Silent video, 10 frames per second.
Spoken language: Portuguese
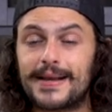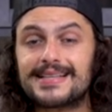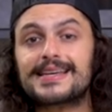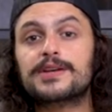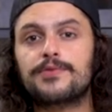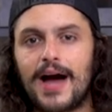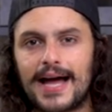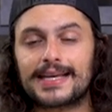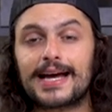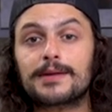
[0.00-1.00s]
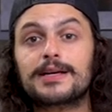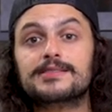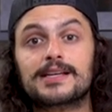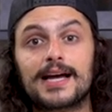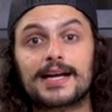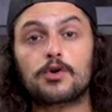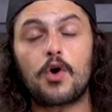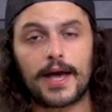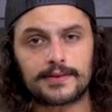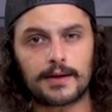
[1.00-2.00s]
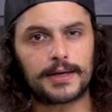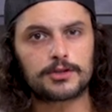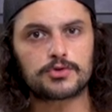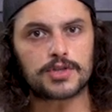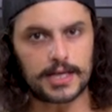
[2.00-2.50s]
preservar e armazenar corretamente os